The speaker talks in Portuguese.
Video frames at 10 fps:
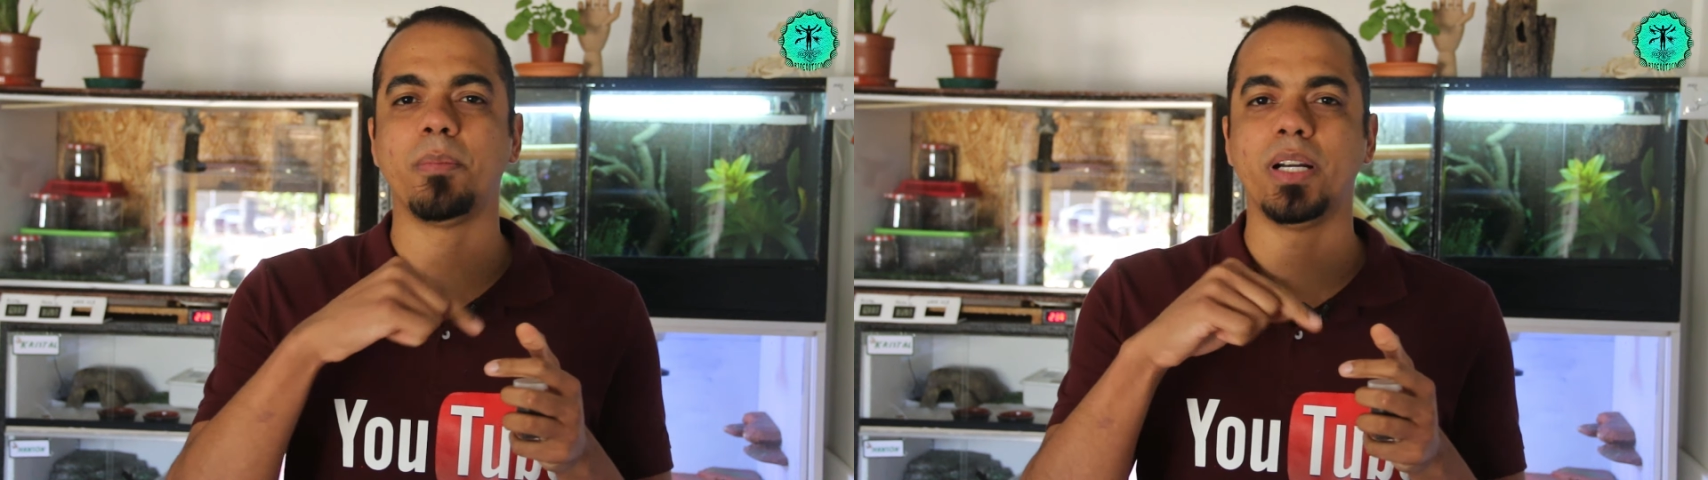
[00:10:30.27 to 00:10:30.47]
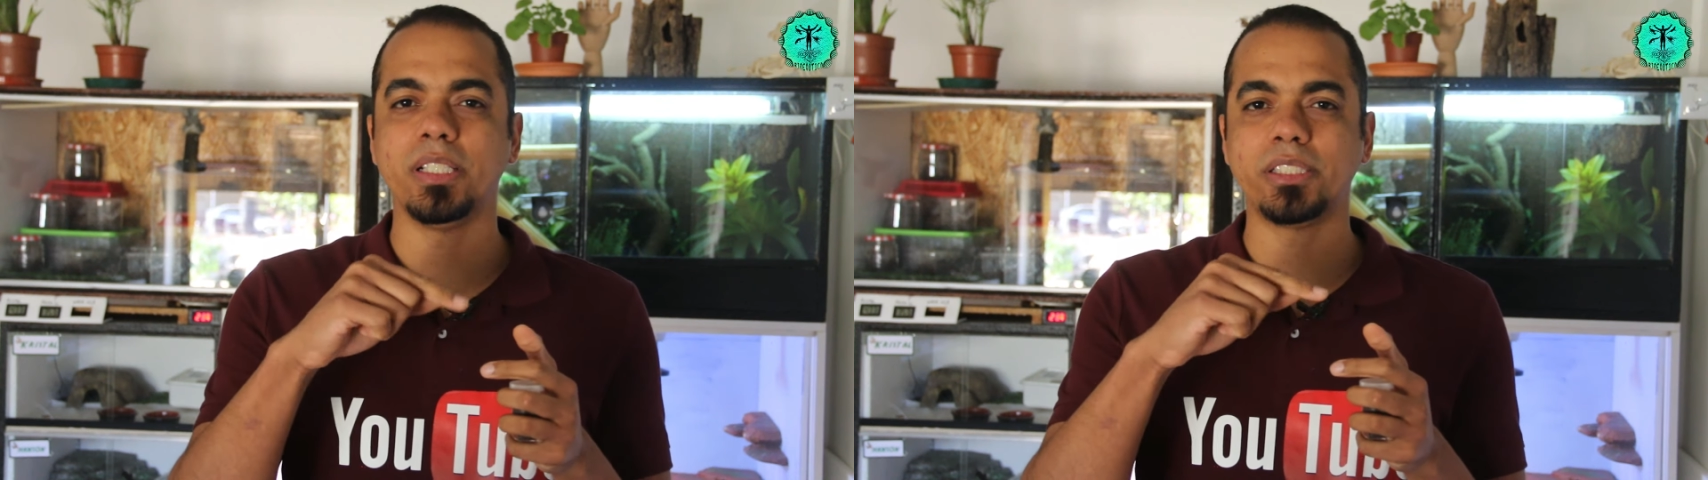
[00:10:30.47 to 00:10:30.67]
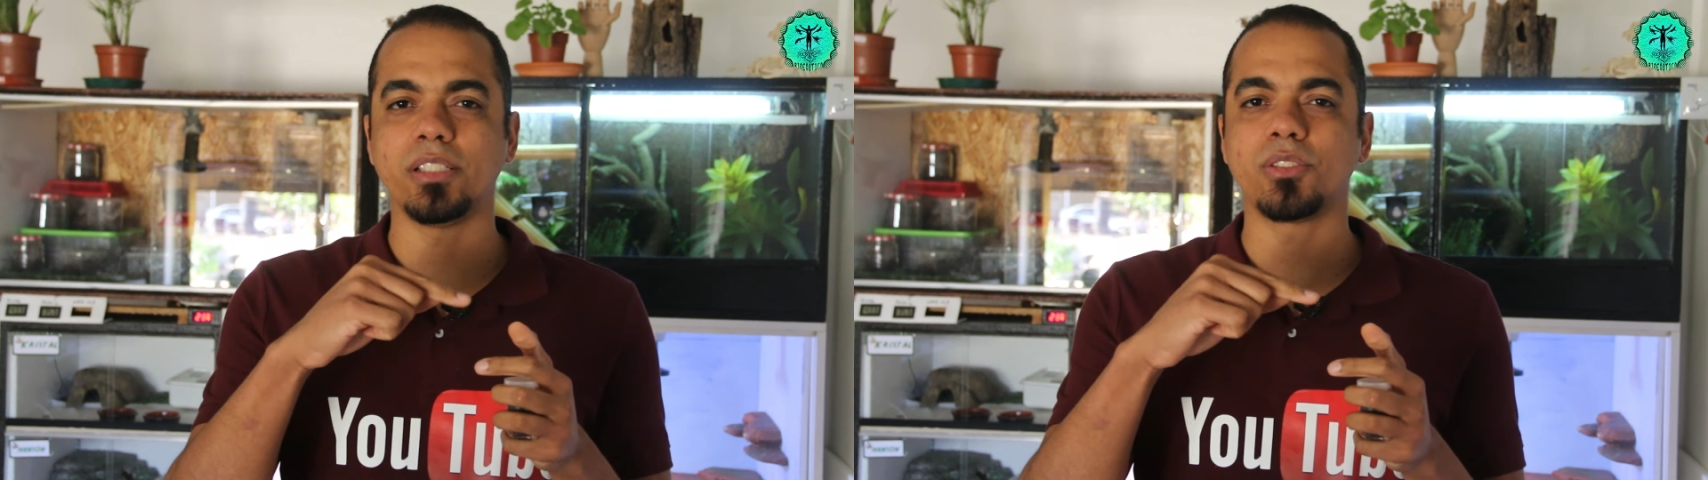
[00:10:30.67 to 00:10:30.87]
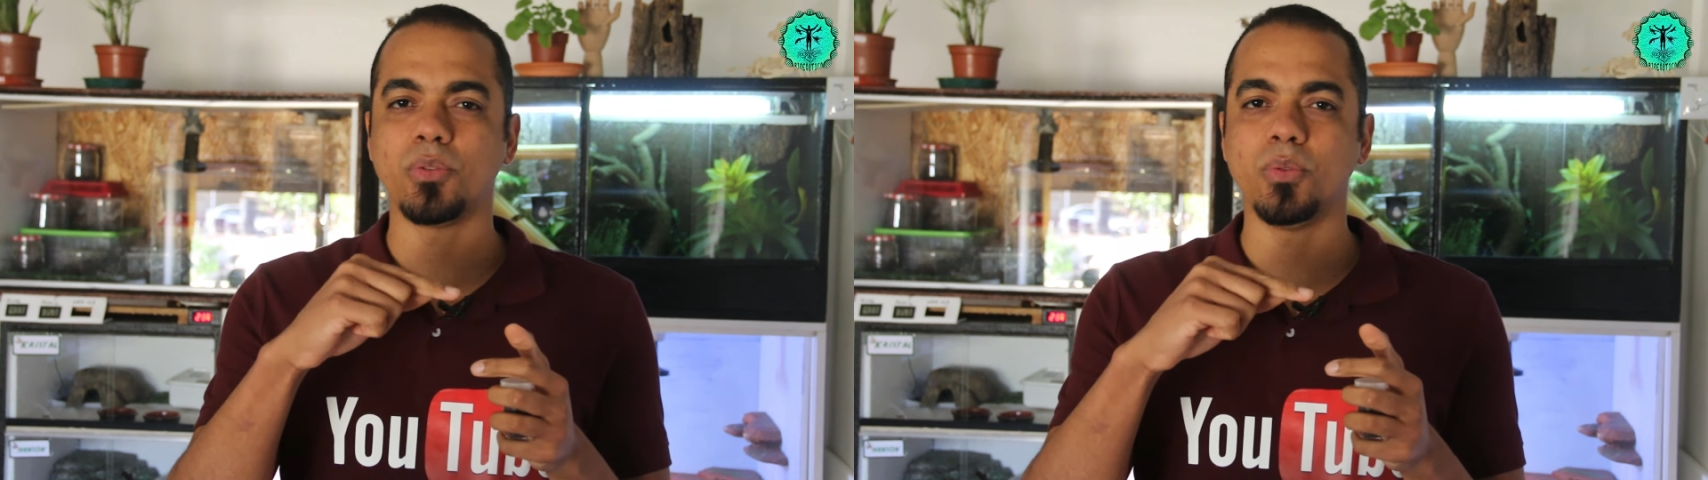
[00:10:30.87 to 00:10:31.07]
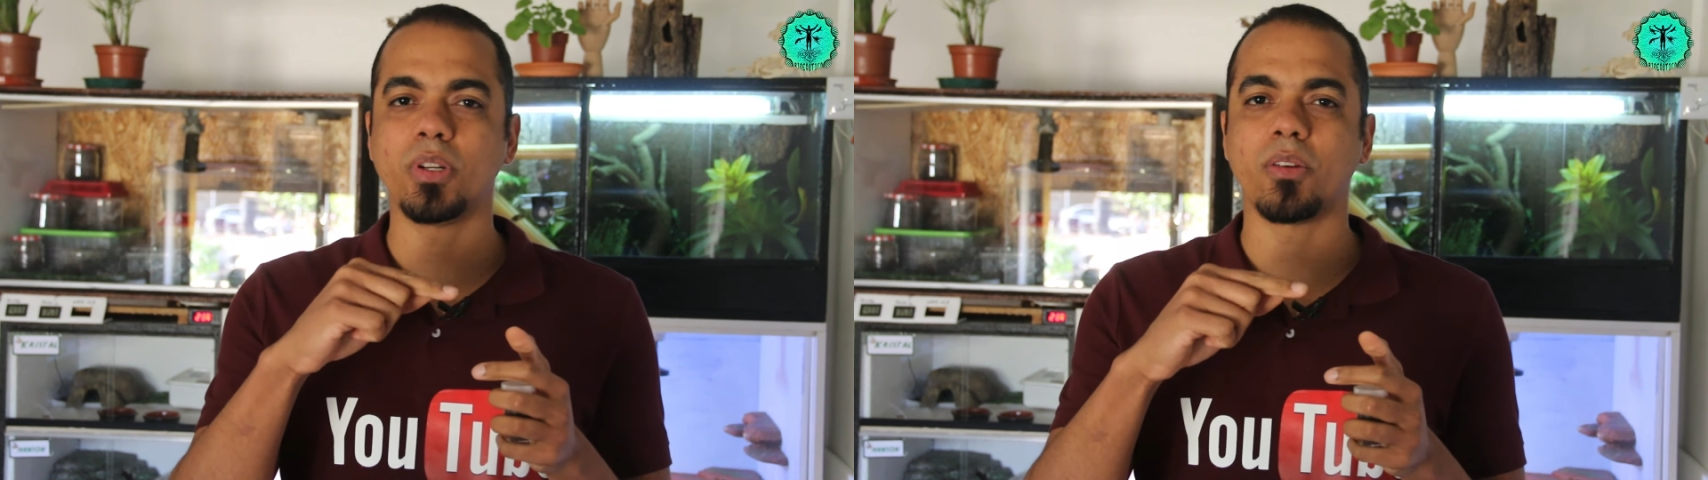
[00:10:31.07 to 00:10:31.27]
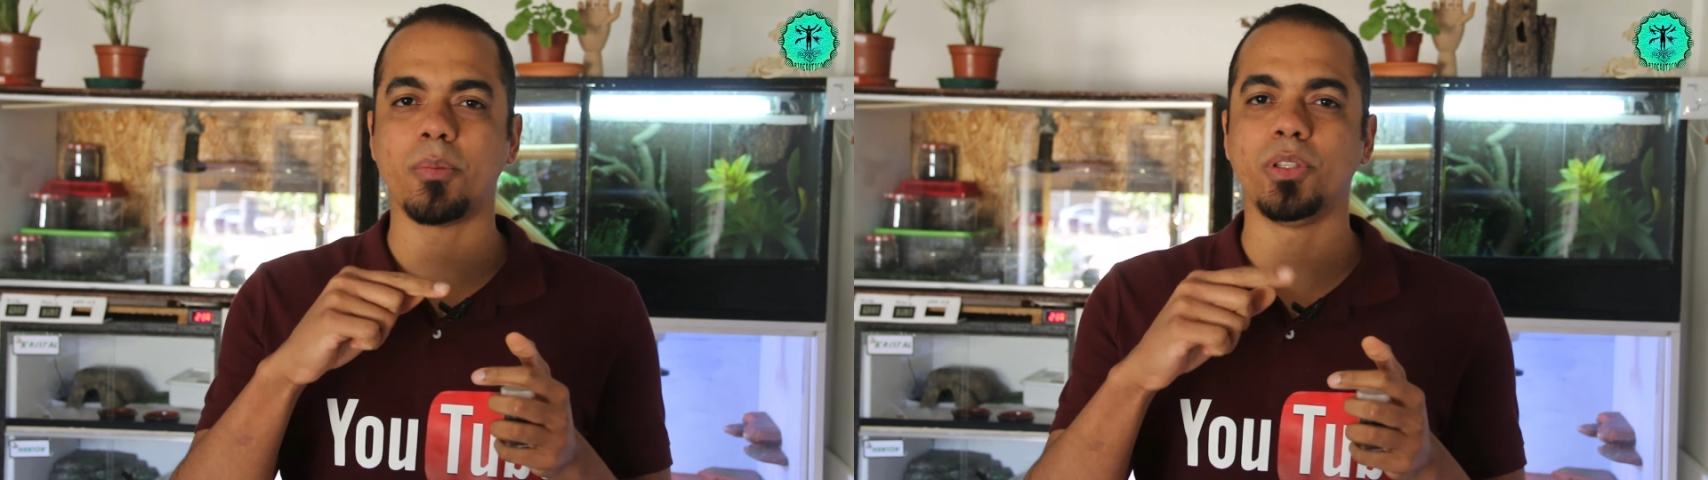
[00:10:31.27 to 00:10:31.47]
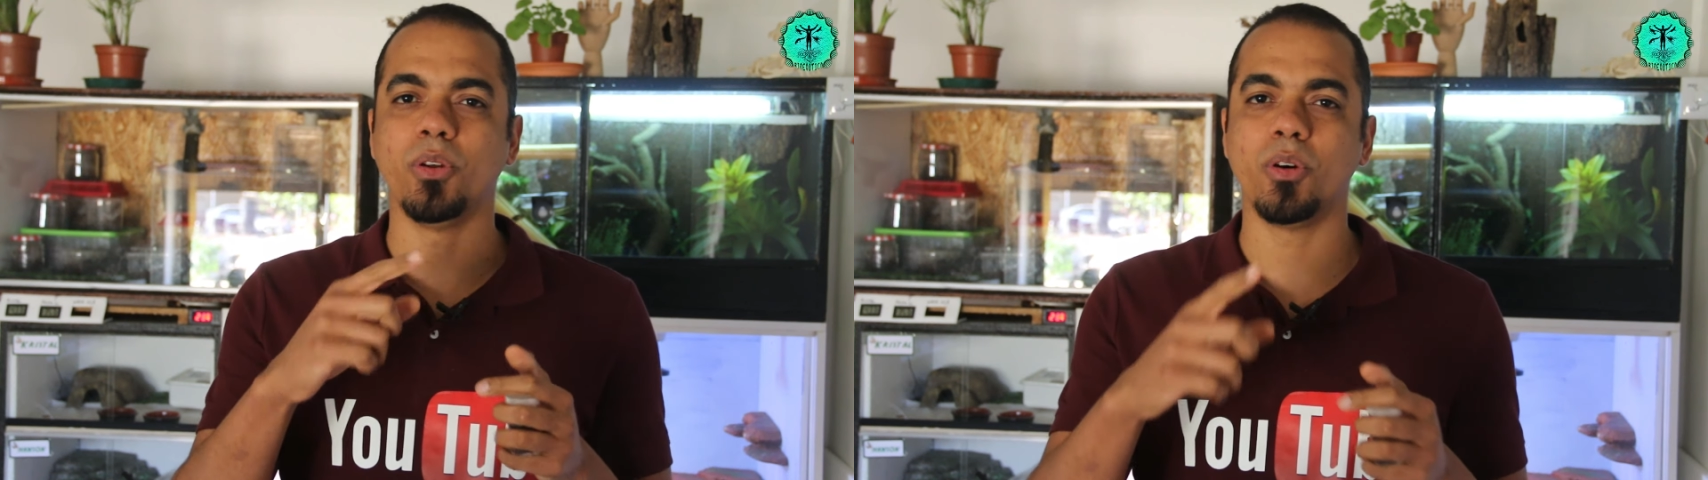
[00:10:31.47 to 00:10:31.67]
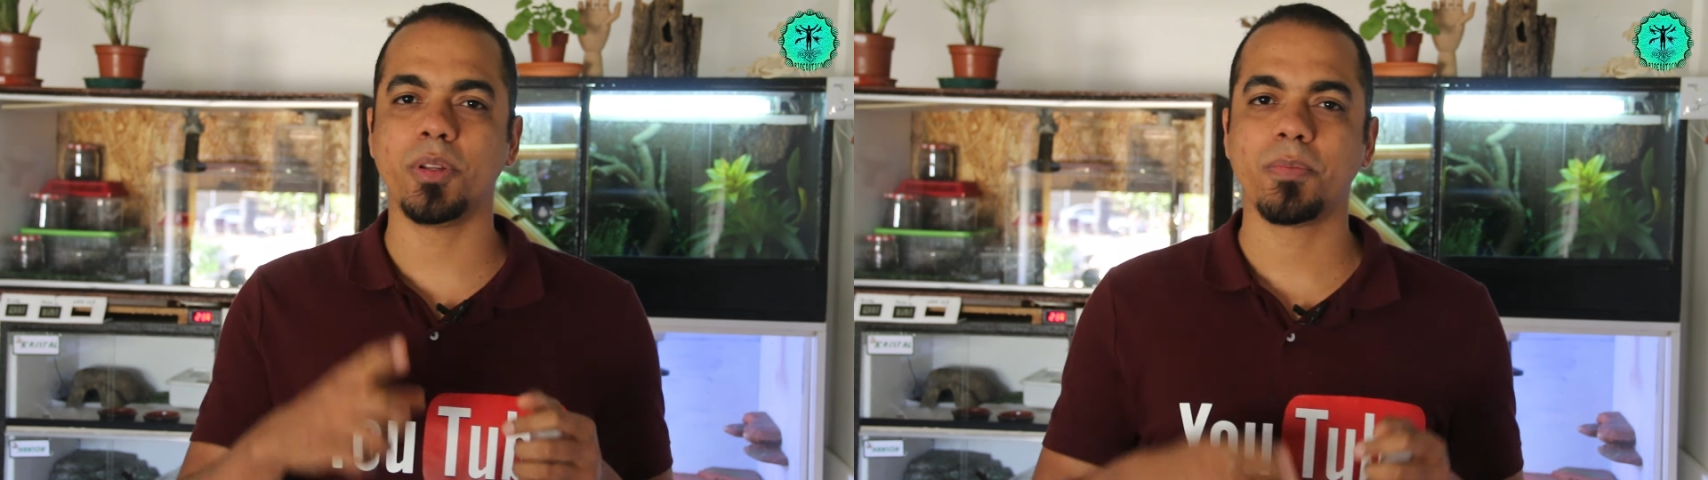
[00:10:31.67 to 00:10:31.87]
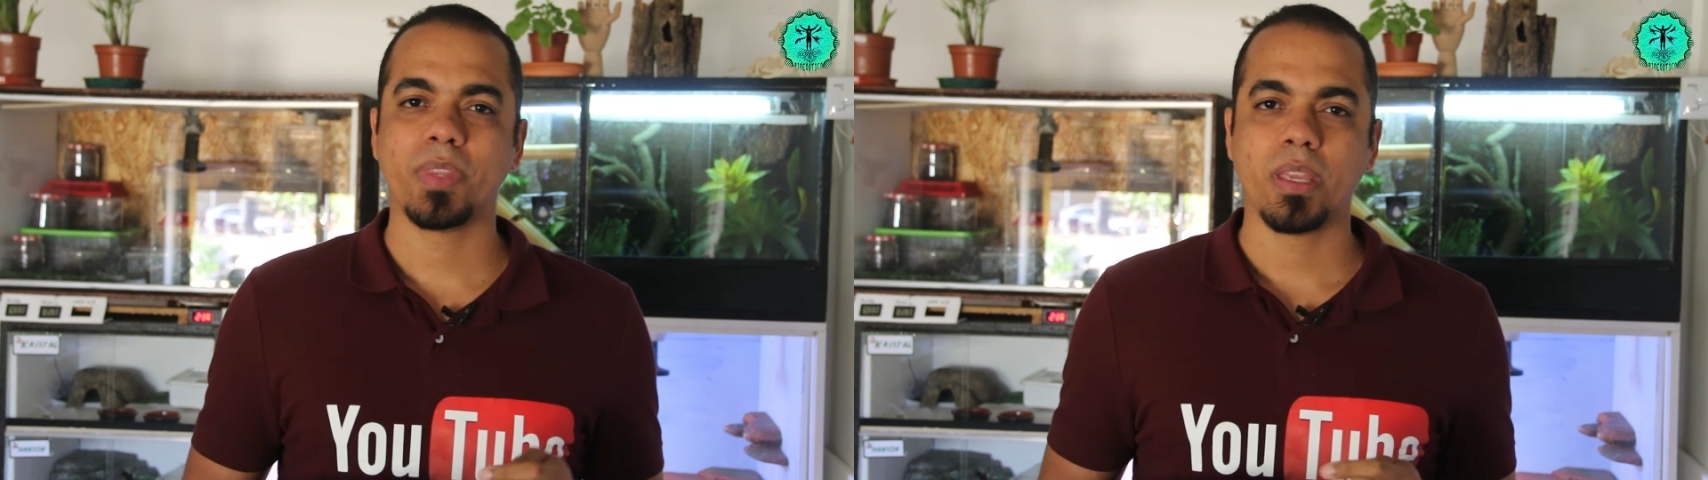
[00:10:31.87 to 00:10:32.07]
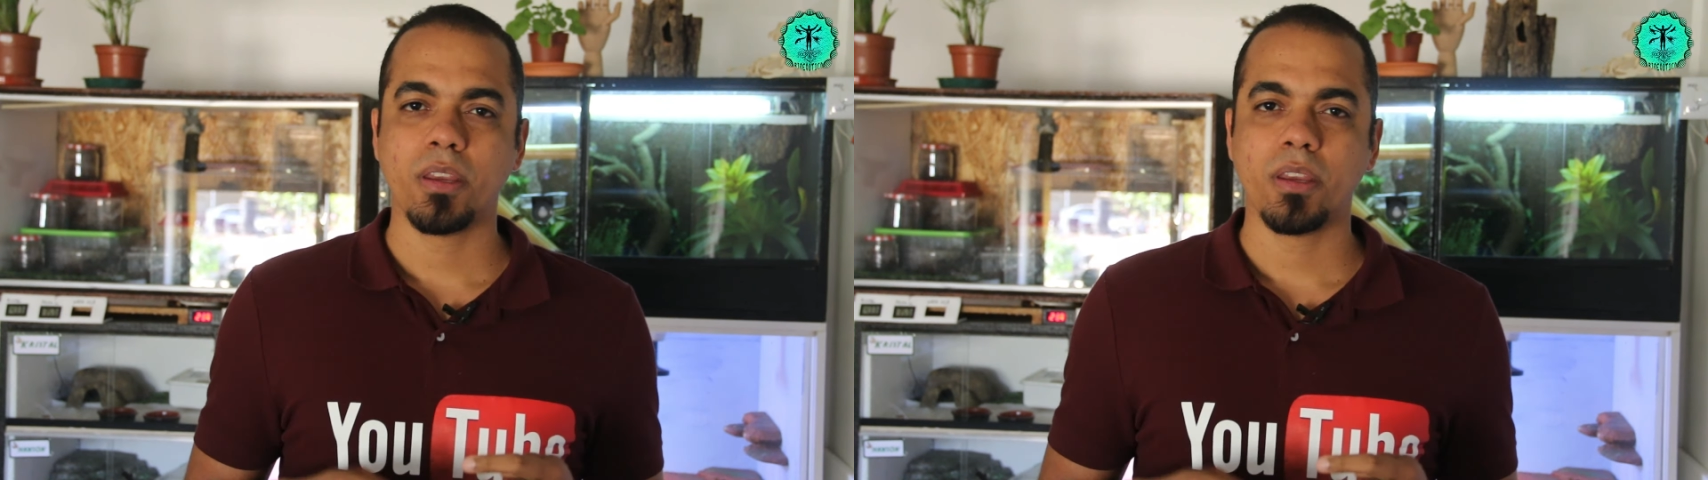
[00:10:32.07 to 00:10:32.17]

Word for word: mancha escura no abdômen.